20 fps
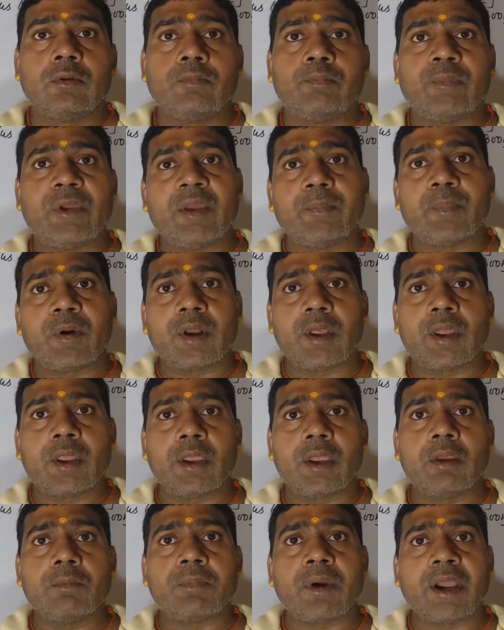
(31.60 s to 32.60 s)
में
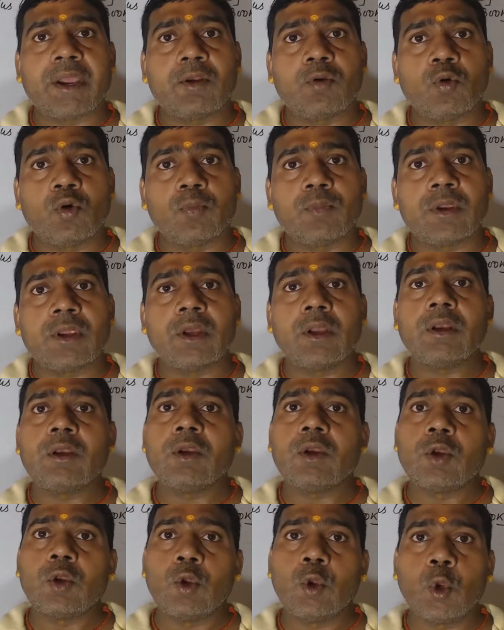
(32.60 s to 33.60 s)
पढ़ेंगे बाइनोमियल
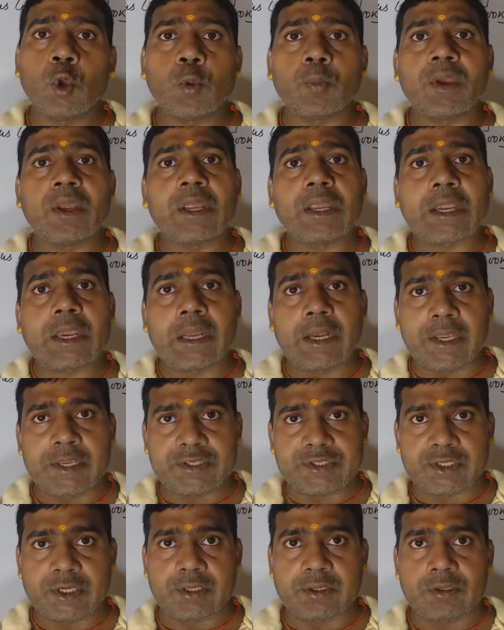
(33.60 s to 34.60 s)

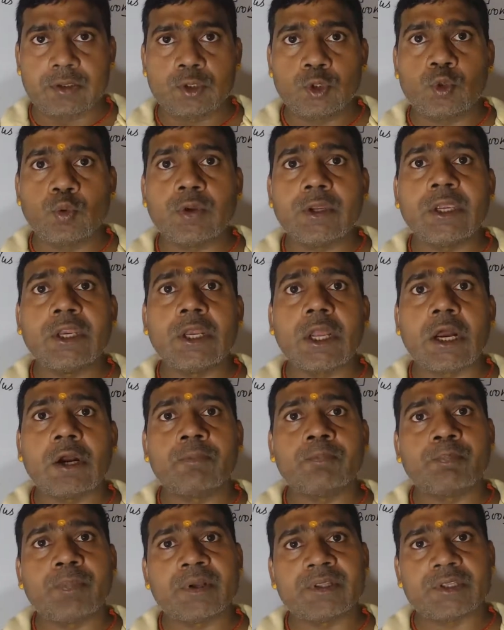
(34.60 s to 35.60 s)
क्लेचर दुई
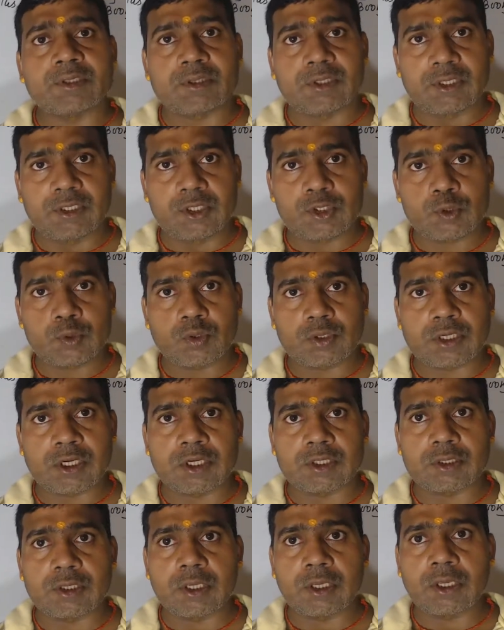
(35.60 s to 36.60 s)
नाम पद्धति जिसको
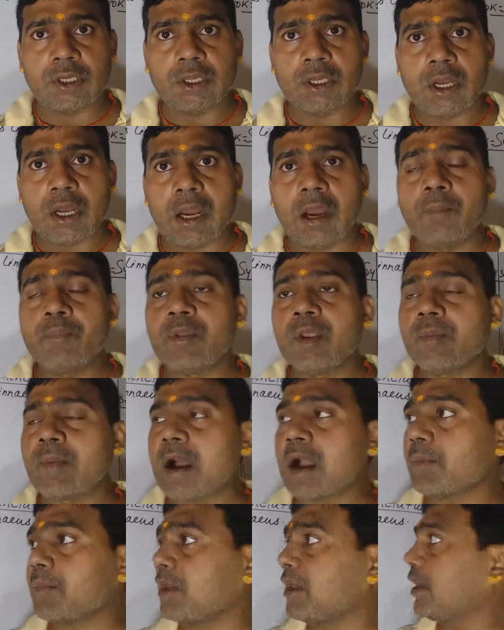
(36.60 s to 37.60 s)
कहते हैं अब
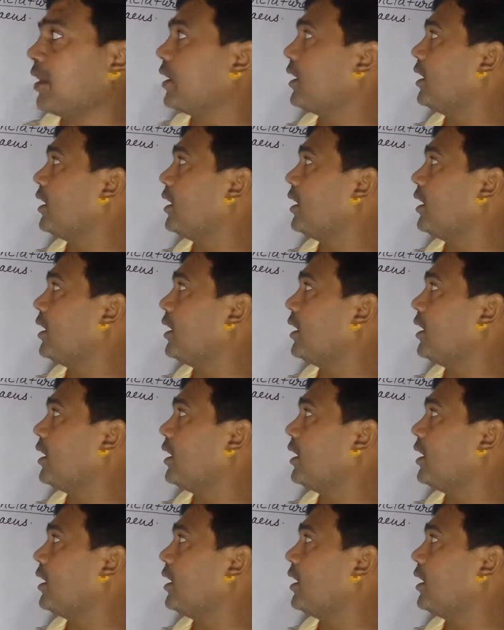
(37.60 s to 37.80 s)
दिमाग में ये